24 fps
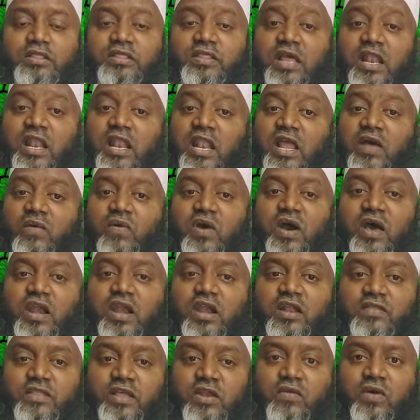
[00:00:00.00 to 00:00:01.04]

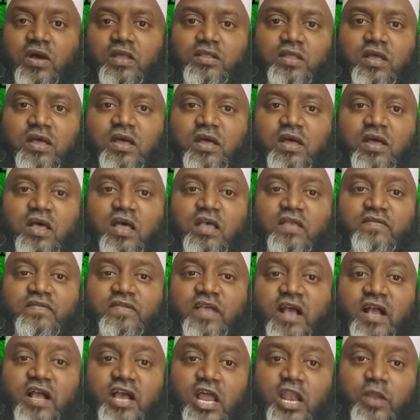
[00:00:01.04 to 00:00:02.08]
తెల్లవారిన తర్వాత
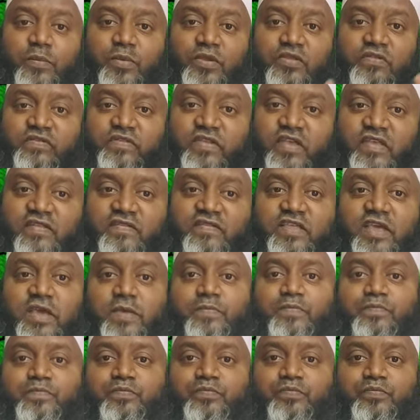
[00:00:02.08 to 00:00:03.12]
సంకల్పం చేస్తే
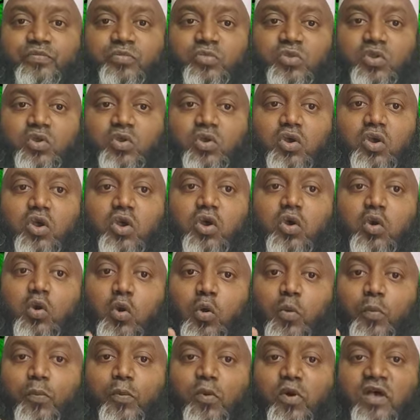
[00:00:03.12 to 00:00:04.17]

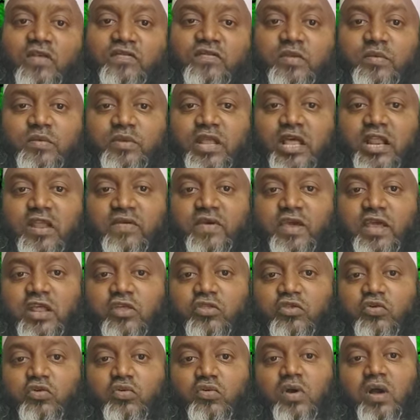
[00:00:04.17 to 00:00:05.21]
ఉపవాసం
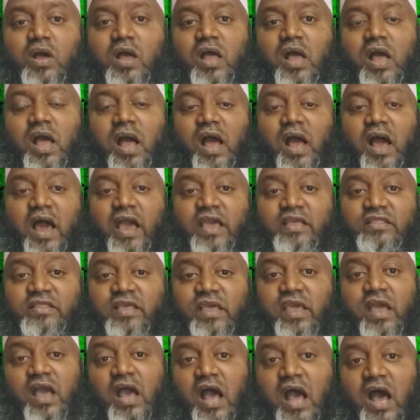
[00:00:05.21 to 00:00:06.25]
నెరవేరదు
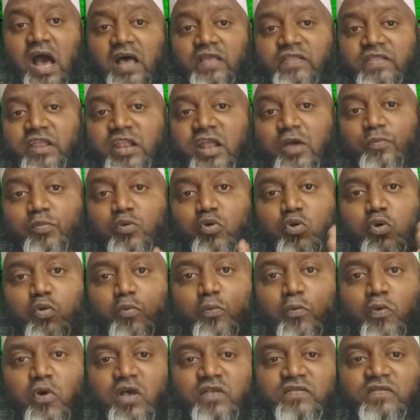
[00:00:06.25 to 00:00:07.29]
అయితే అదనపు
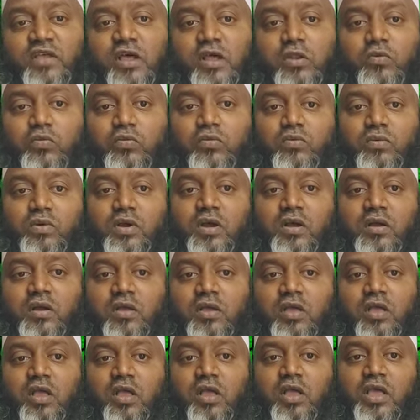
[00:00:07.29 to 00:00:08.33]
ఉపవాసాలు
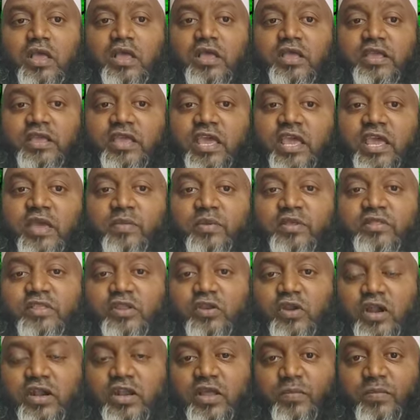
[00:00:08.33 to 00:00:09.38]
ఏమి
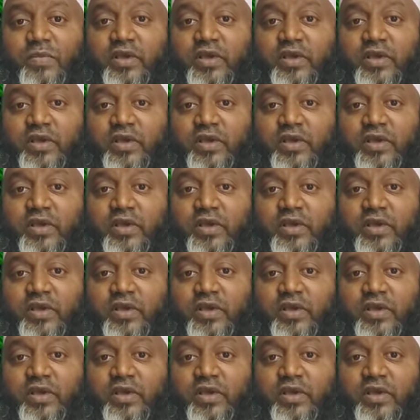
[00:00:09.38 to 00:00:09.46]
తిన అంటే